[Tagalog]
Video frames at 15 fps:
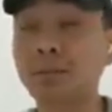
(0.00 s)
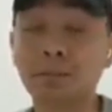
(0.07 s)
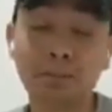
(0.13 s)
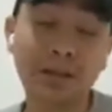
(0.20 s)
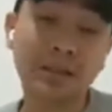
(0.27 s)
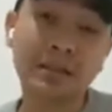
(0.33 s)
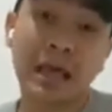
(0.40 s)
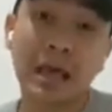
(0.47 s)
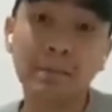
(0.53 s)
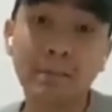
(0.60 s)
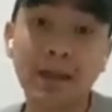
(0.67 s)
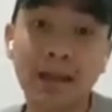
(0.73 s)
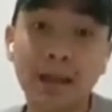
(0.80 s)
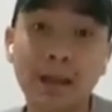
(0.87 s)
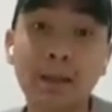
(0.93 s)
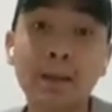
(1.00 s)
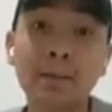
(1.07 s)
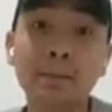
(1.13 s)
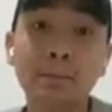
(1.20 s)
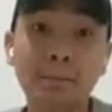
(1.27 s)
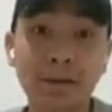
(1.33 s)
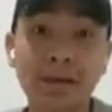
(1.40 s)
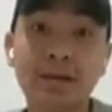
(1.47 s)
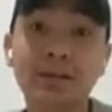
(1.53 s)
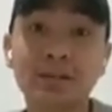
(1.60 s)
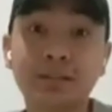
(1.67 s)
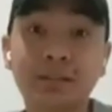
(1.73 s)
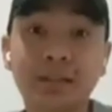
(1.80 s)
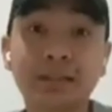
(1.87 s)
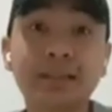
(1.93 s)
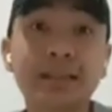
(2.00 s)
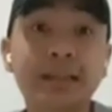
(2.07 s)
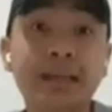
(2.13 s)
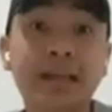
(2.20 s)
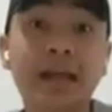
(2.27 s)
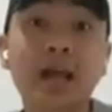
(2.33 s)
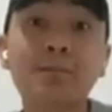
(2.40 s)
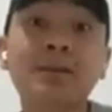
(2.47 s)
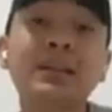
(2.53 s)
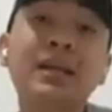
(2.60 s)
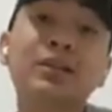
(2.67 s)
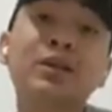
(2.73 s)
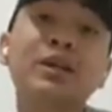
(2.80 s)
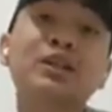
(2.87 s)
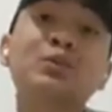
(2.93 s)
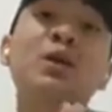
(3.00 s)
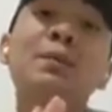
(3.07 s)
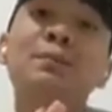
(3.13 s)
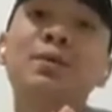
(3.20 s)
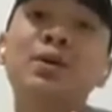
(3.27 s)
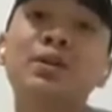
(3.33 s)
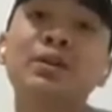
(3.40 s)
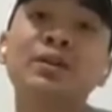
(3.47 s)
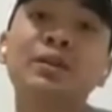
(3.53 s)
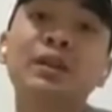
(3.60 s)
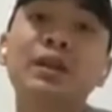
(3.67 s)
pandemic period. Kasi ginagamit lang taas weapon